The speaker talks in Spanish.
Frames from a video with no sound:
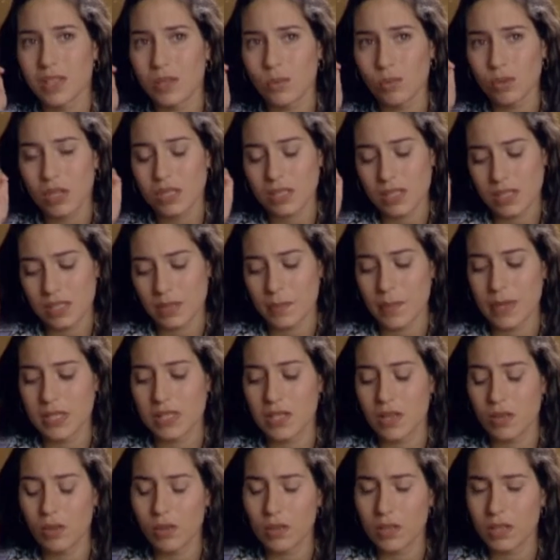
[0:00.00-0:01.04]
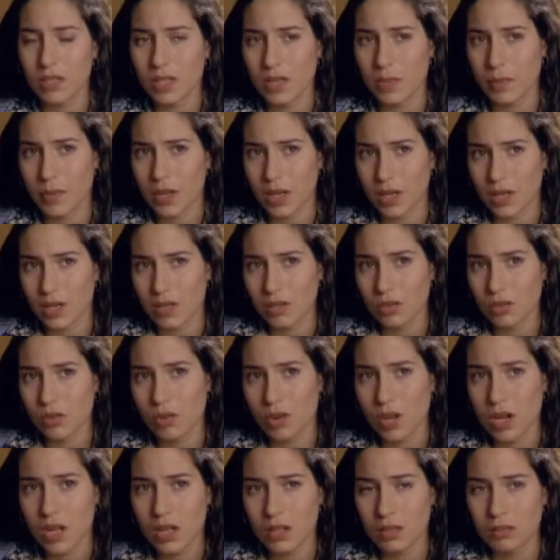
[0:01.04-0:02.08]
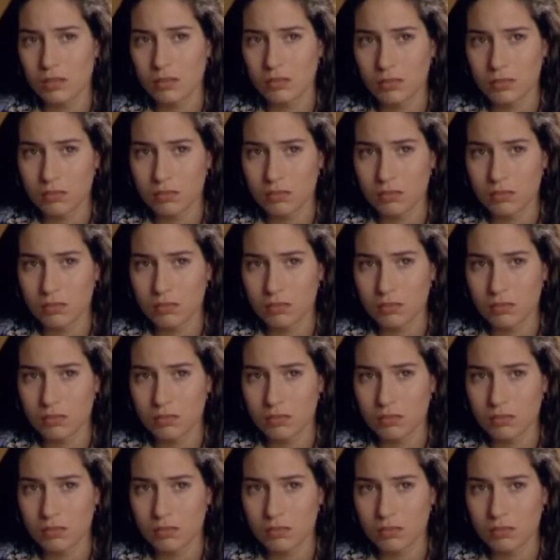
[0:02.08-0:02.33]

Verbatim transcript: ves qué duras las he pasado desde que me quedé sola.